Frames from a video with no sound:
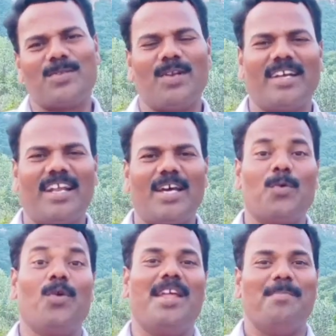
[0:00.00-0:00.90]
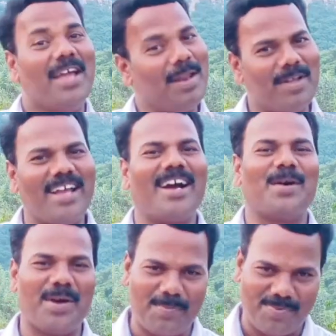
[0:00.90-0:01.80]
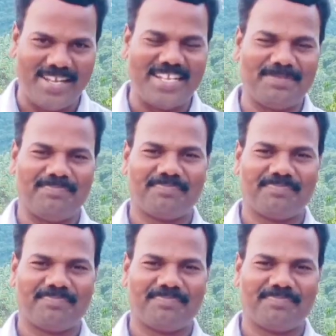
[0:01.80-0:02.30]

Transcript: சொல்கிறார் உன்னை மேன்மையாக வைப்பேன்